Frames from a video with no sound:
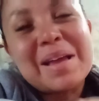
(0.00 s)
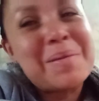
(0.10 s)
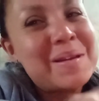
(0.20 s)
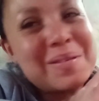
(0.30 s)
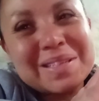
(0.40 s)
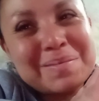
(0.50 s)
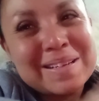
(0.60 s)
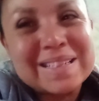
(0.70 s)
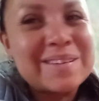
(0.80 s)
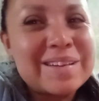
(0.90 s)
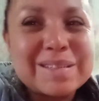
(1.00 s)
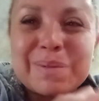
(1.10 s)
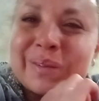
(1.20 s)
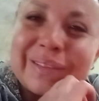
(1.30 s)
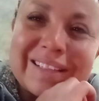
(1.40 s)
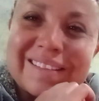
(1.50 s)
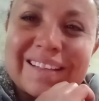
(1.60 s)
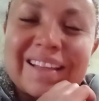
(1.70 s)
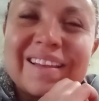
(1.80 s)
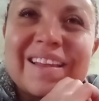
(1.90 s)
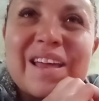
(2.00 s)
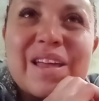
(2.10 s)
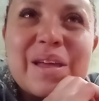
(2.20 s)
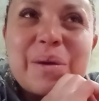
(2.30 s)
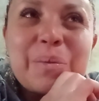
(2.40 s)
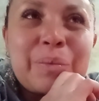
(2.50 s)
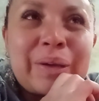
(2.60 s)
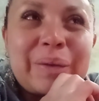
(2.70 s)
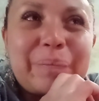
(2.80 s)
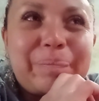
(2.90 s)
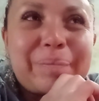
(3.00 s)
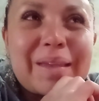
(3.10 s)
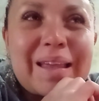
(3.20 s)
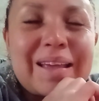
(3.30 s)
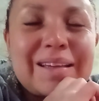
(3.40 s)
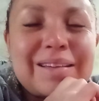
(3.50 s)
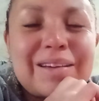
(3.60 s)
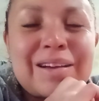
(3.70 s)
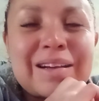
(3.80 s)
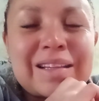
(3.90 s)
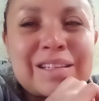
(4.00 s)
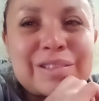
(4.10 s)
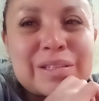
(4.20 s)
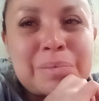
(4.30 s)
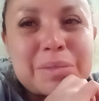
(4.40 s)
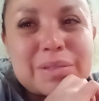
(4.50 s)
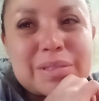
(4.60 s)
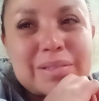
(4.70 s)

También no se manchen con las preguntas, ¿verdad? Bueno, al ratito seguimos.